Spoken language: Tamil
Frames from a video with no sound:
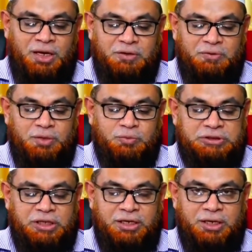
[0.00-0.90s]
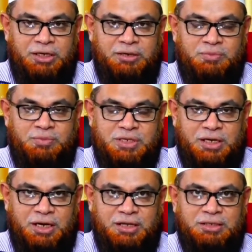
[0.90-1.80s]
எனவே முஸ்லீம்களிடம்
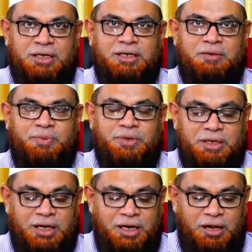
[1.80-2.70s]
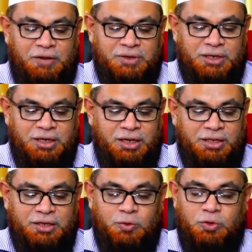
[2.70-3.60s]
ஜக்காத் கேட்கப்பட்டால் அவர்கள்
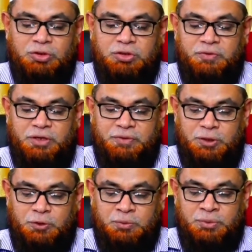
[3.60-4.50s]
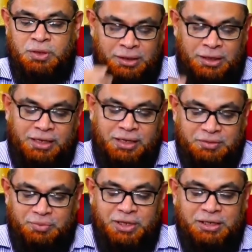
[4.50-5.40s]
அதை கொடுத்து விட வேண்டும்
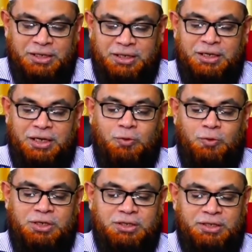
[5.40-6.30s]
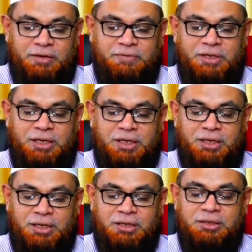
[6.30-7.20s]
அதற்கு மேல் கேட்டால் கொடுக்க தேவையில்லை
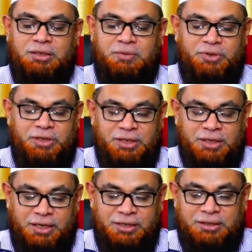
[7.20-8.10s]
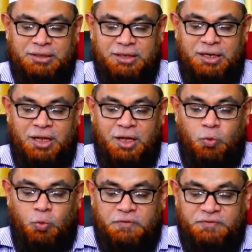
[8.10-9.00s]
என்று அப்படி அந்த கடிதத்தில்
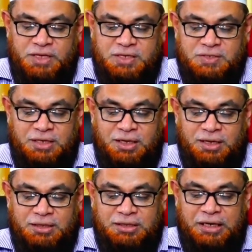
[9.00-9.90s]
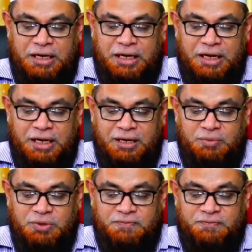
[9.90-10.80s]
வஃபி சதகத்தில்
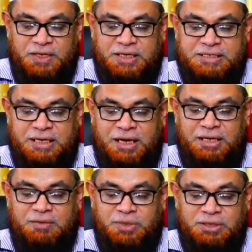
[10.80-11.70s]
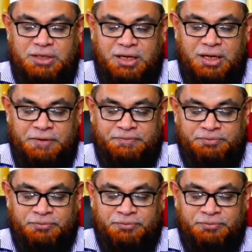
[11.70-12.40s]
கனமி ஃபீசா இமதிஹா